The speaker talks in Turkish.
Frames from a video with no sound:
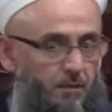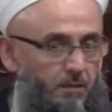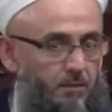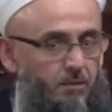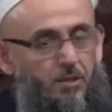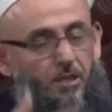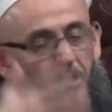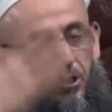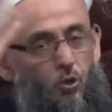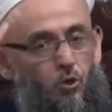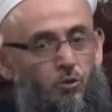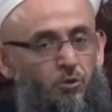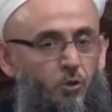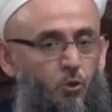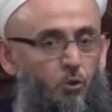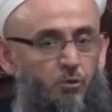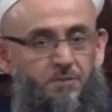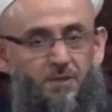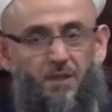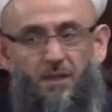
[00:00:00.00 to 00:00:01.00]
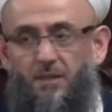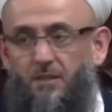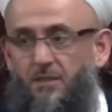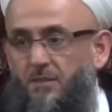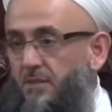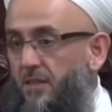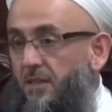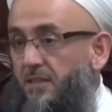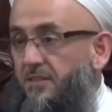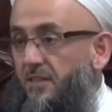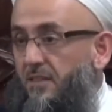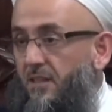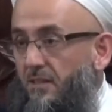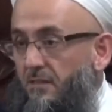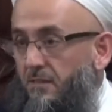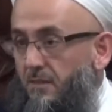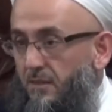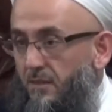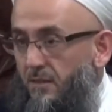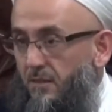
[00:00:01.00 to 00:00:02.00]
Trilyonlar olsa deli
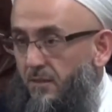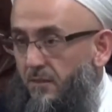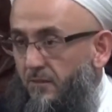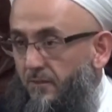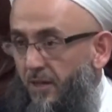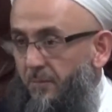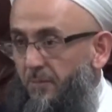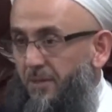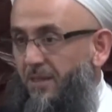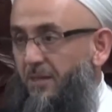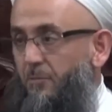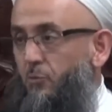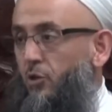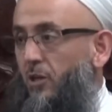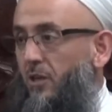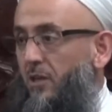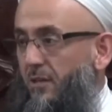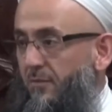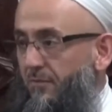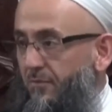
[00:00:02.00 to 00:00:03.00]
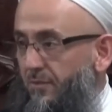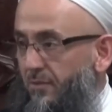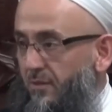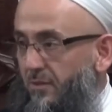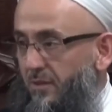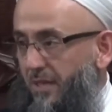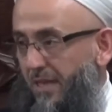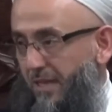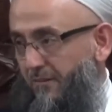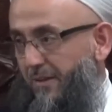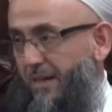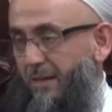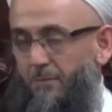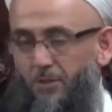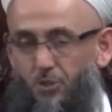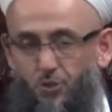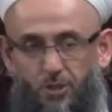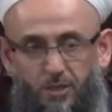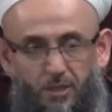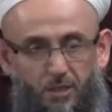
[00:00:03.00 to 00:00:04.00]
zekat vermekle mükellef değil,
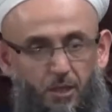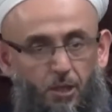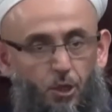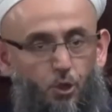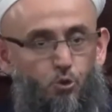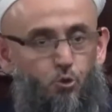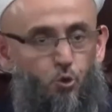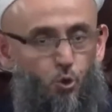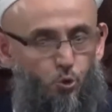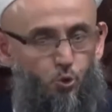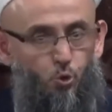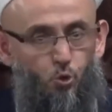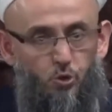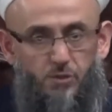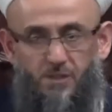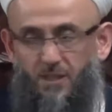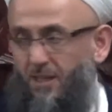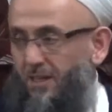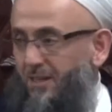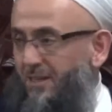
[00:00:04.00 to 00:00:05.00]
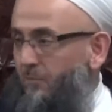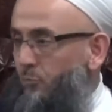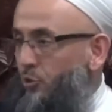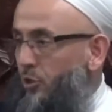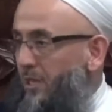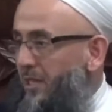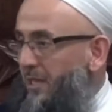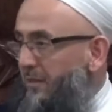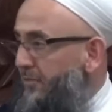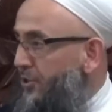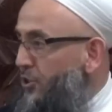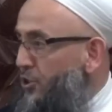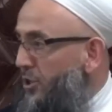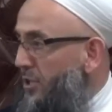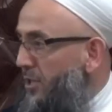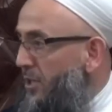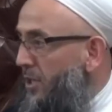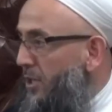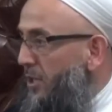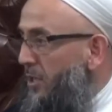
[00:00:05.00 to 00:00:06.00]
vermeyecek. Çocuk zekatla mükellef
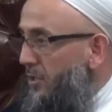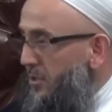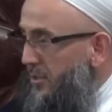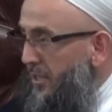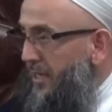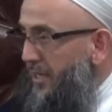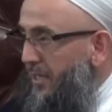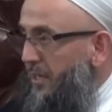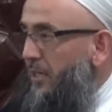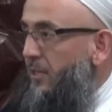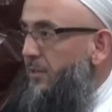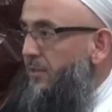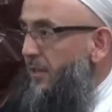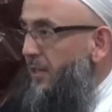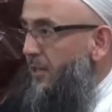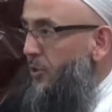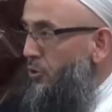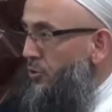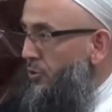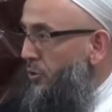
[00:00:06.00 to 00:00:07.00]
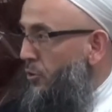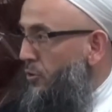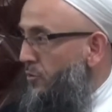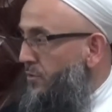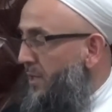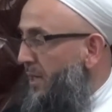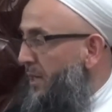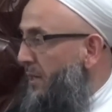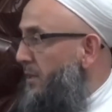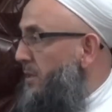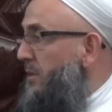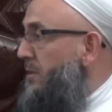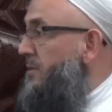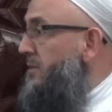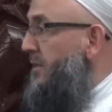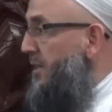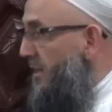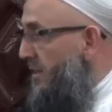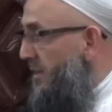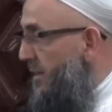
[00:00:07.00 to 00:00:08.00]
kişi değil. Trilyonlar olsa
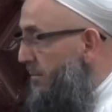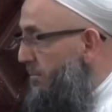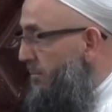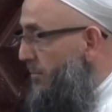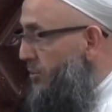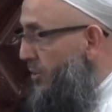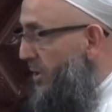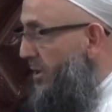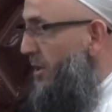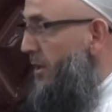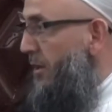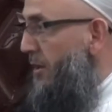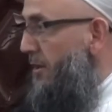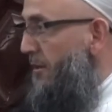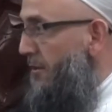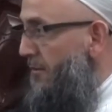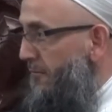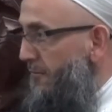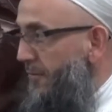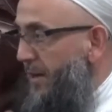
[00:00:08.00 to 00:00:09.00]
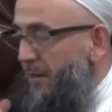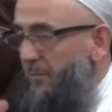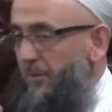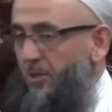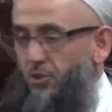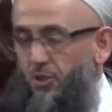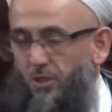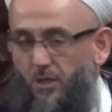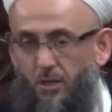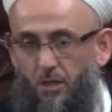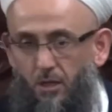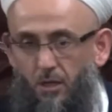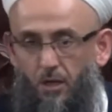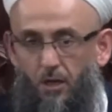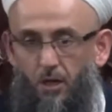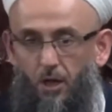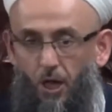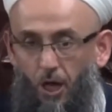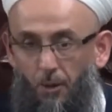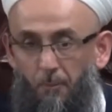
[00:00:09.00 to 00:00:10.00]
zekat ne yapmayacak? Vermeyecek.
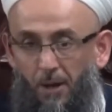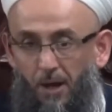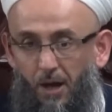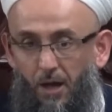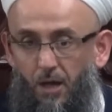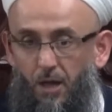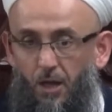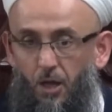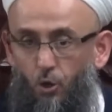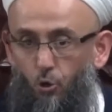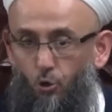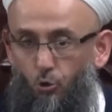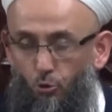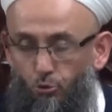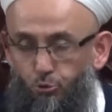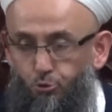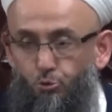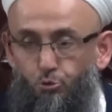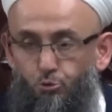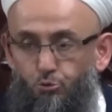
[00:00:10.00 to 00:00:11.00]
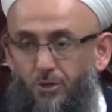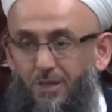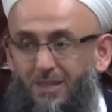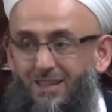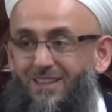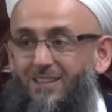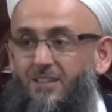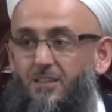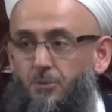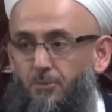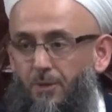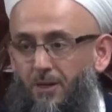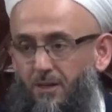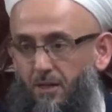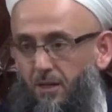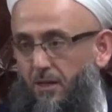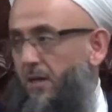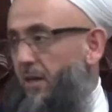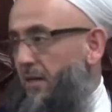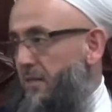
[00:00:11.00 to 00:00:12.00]
Ama öşürde itibar
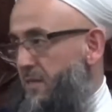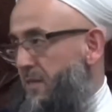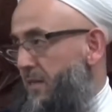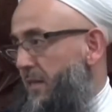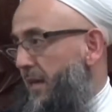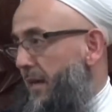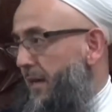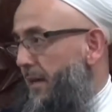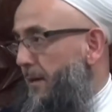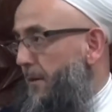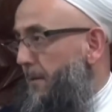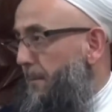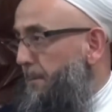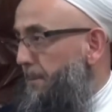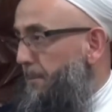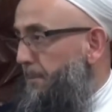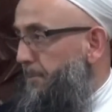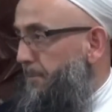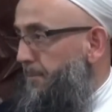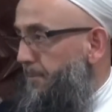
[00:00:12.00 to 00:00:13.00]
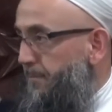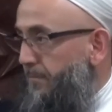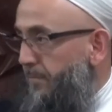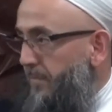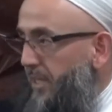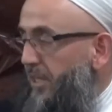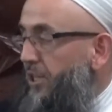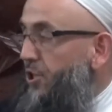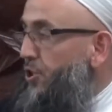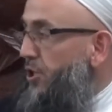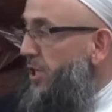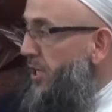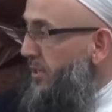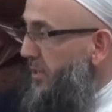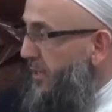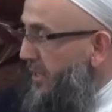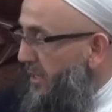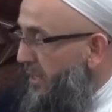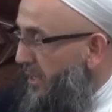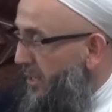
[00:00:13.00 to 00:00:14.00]
araziye. Kişiye
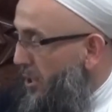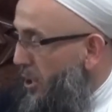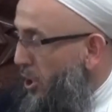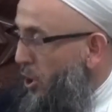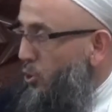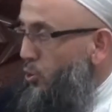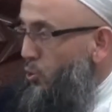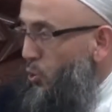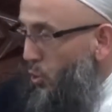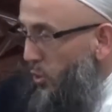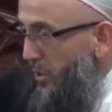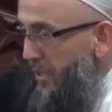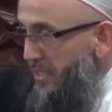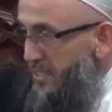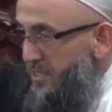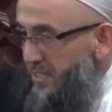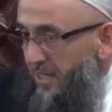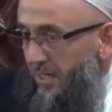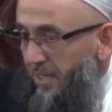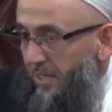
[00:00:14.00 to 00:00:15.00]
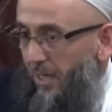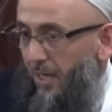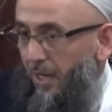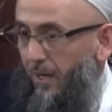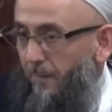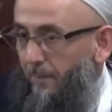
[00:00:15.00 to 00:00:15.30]
değil. Dolayısıyla